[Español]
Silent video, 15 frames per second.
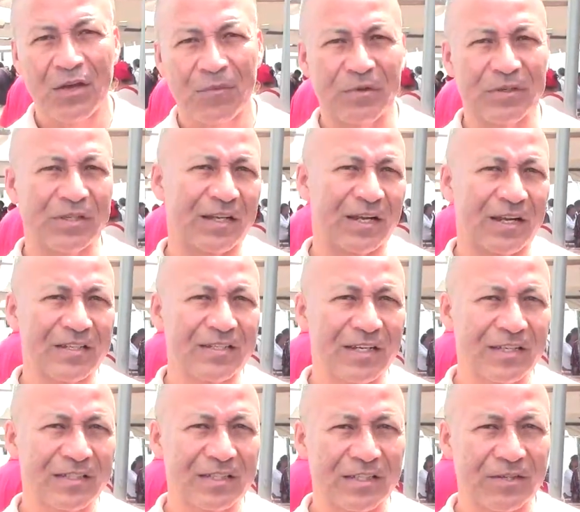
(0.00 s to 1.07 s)
pues se realizan
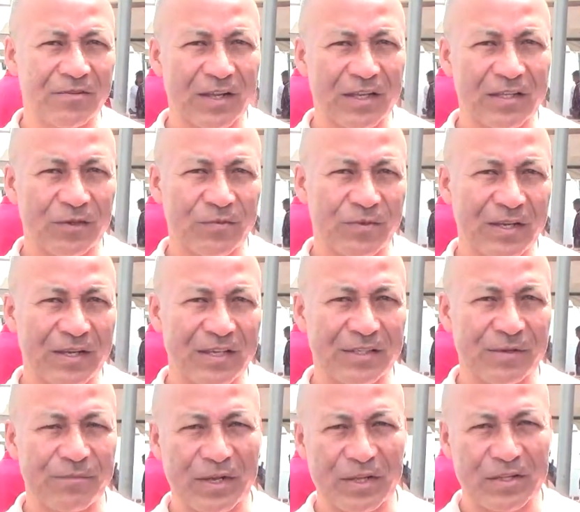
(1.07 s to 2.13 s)
estas diferentes ferias,
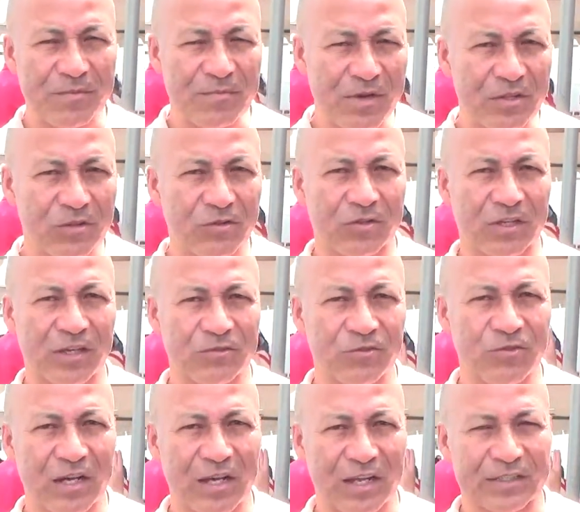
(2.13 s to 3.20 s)
emprendimiento, que es
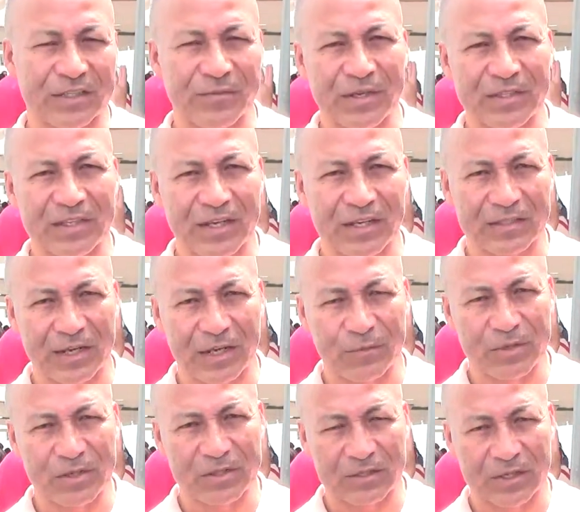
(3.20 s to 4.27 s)
una de las temáticas de la
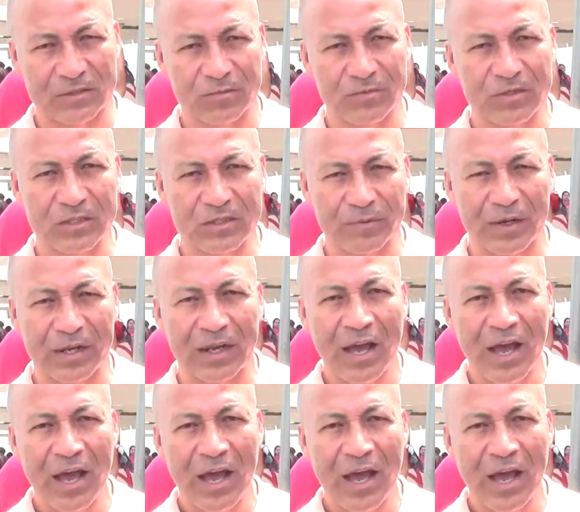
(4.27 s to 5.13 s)
administración municipal,